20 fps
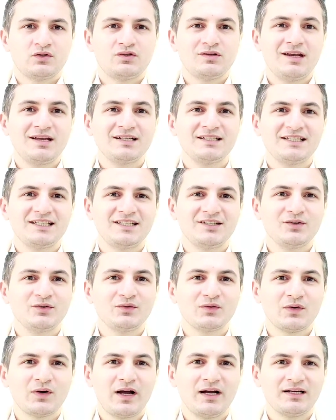최근
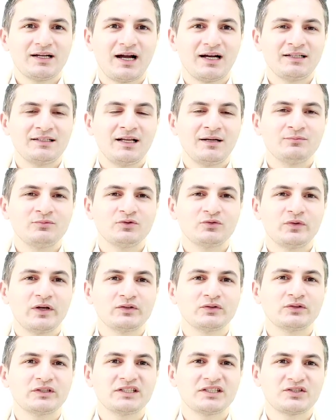2년 동안 강남구
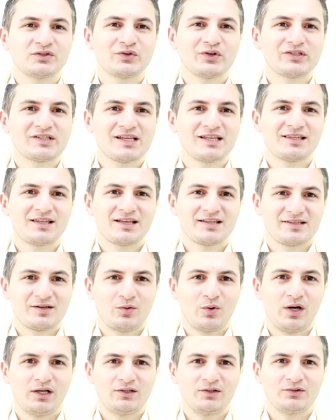외국인
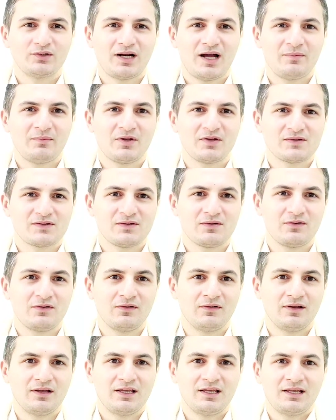지원센터에서 활동을 하면서
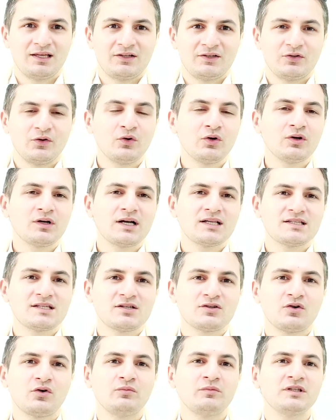여러
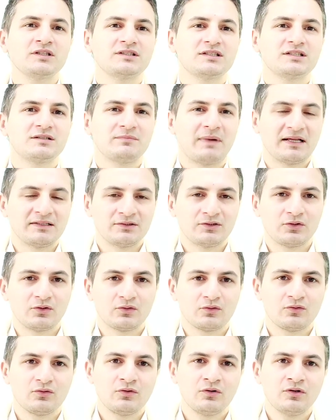가지 커뮤니티를
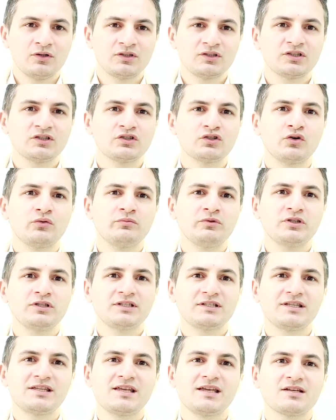만들었고 그
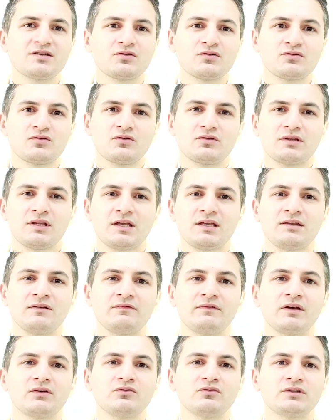커뮤니티에 소속되어
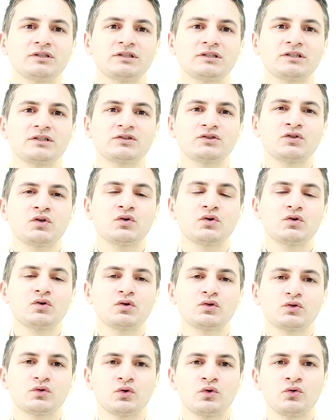있는 외국인들의
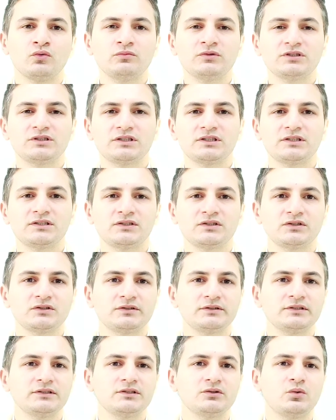서로 도움을 드릴 수
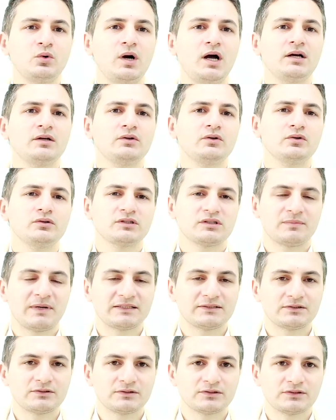있는 환경을
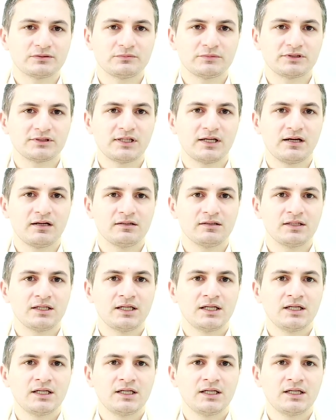만들었습니다.